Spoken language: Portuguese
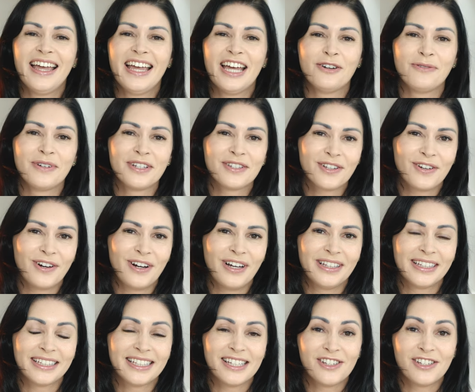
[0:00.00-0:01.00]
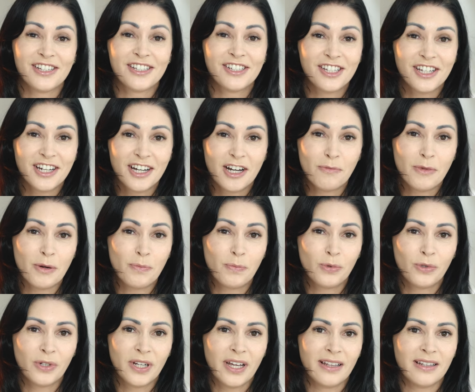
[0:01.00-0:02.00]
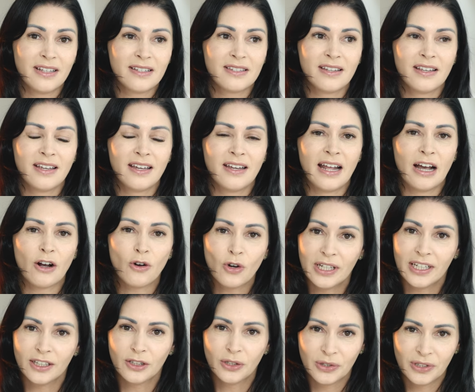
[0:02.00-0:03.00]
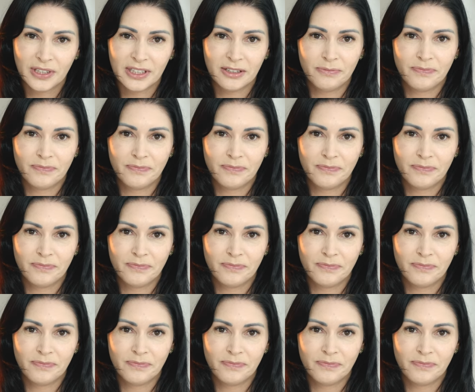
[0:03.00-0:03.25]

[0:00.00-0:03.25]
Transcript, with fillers: É uma escola que a gente ama por ela ser acolhedora.